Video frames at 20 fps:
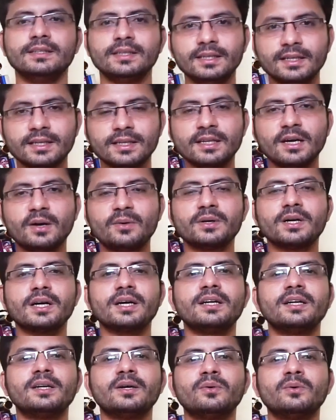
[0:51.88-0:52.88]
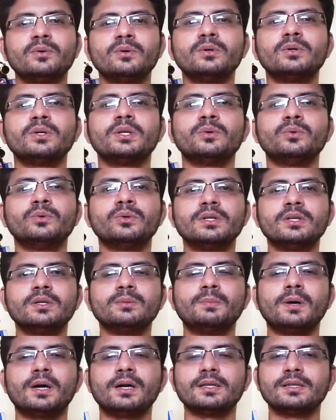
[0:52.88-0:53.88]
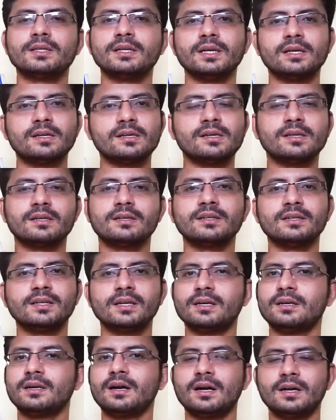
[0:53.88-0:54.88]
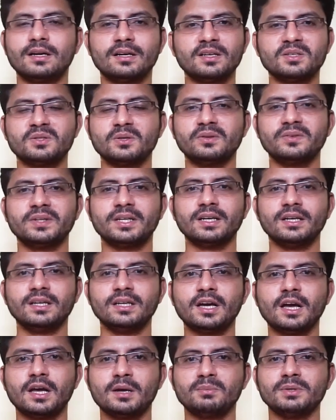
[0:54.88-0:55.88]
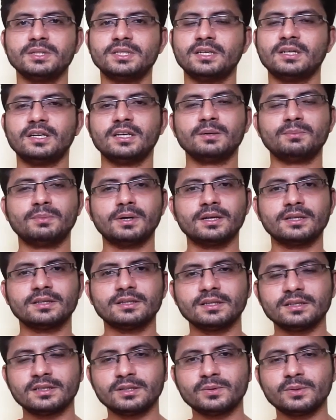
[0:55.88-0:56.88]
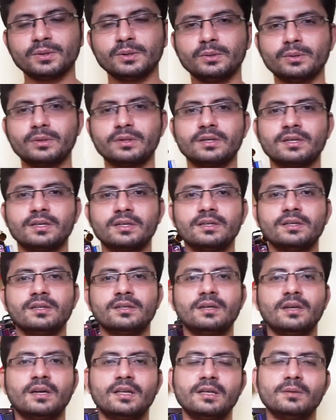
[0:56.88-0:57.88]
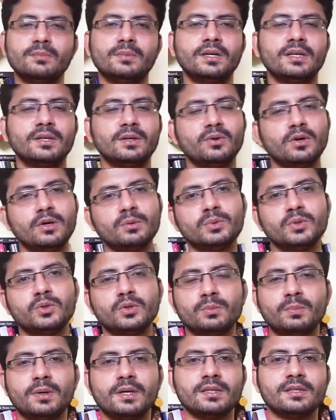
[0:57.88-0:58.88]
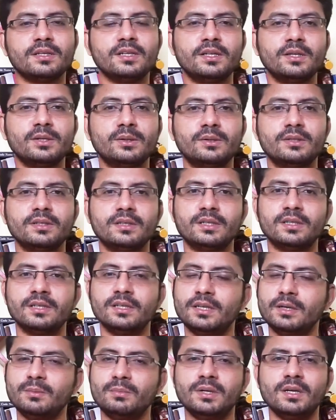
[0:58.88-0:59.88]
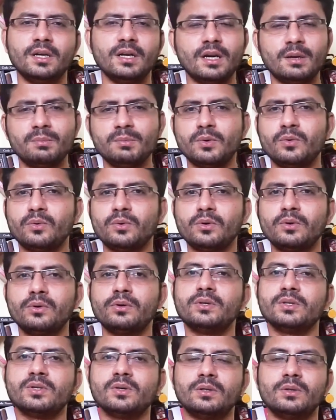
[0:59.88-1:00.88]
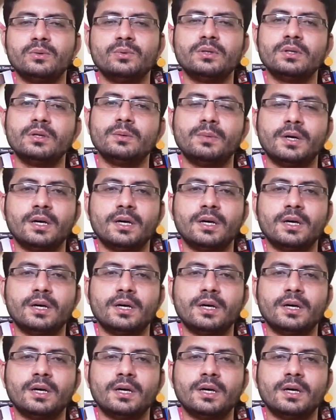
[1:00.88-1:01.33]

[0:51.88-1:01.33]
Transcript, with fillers: இன்றைக்கி நான் உங்ககிட்ட உங்களுடைய ஊருக்கு பக்கத்தில் என்ன இருக்குன்னு கேட்டால் அழகாக சொல்லுவீங்க இல்லையா இப்போ சென்னைக்கு பக்கத்தில் திருவள்ளூர் இருக்குது அதே மாதிரி கோயம்புத்தூர் பக்கத்தில் ஈரோடு இருக்குது இப்படி எல்லாமே உங்கள் உங்கள் சொந்த ஊருக்கு